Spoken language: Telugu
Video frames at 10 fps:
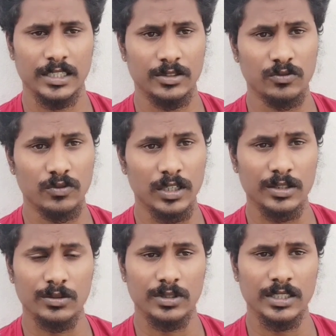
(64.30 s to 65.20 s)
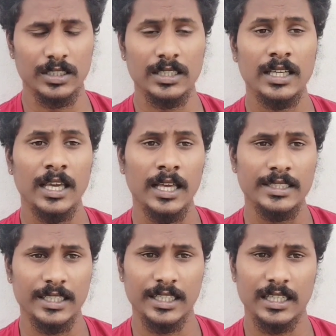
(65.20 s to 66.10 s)
అంటే నువ్వులతోటి
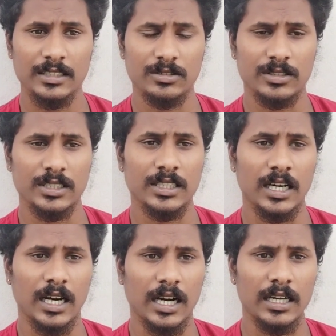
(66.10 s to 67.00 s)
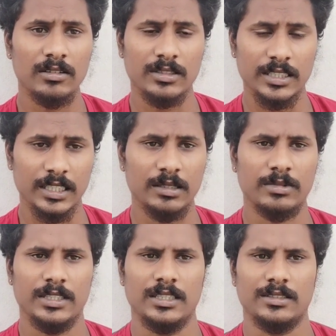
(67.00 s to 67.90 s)
శనగలతోటి ఆయిల్
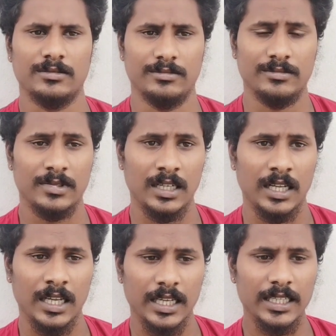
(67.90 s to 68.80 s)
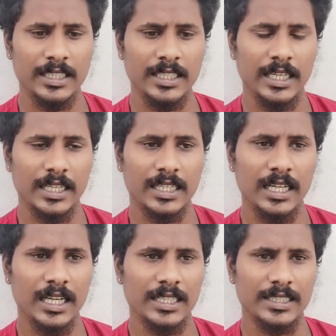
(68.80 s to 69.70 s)
తీయడం అన్నట్టు ఇది
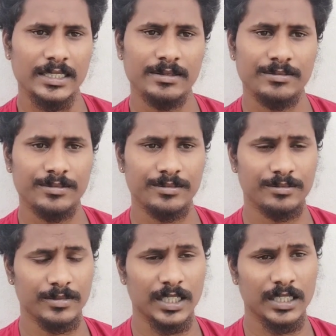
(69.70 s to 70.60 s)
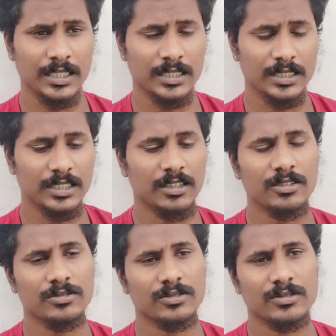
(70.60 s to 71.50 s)
ఎట్లా అంటే మన
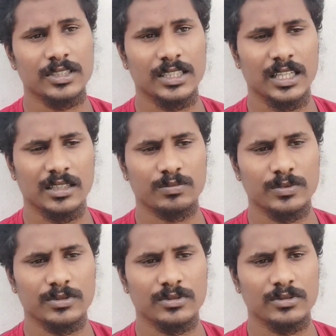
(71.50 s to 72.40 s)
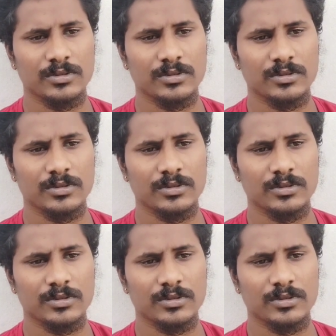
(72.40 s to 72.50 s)
సిటీలో చూసుకుంటే దాదాపు